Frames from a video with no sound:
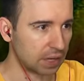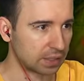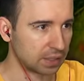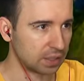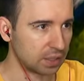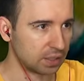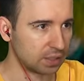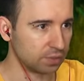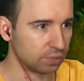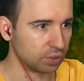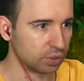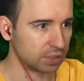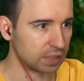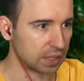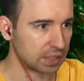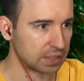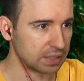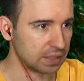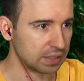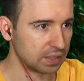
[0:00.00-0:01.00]
как, -то, как -то это вот
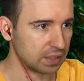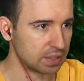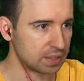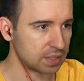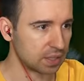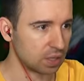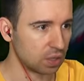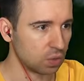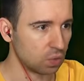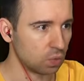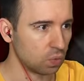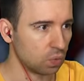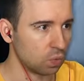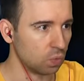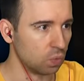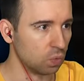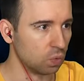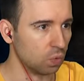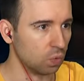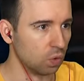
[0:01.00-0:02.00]
так делается.
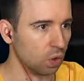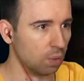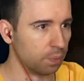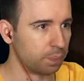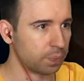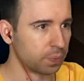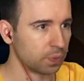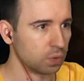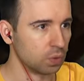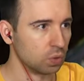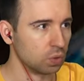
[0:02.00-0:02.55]
Оп!